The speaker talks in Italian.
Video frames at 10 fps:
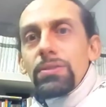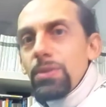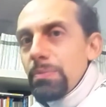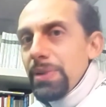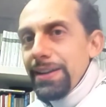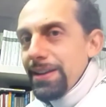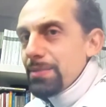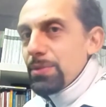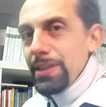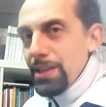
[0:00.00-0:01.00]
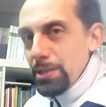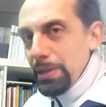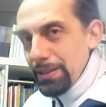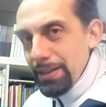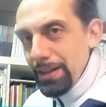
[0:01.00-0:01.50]
non parleremo degli
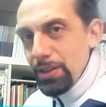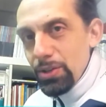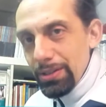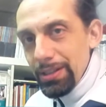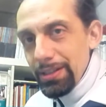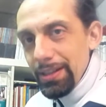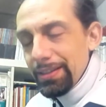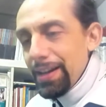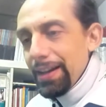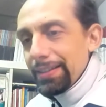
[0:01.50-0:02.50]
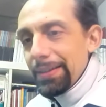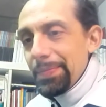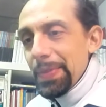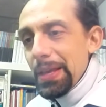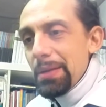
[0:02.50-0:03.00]
aspetti religiosi di Sant'Agata,
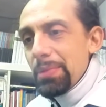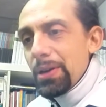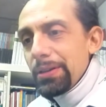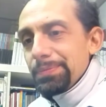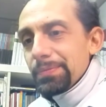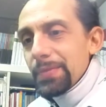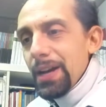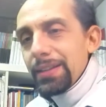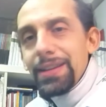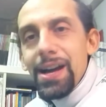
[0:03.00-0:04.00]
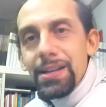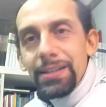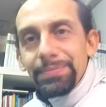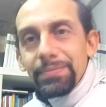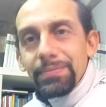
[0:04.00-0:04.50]
però a Catania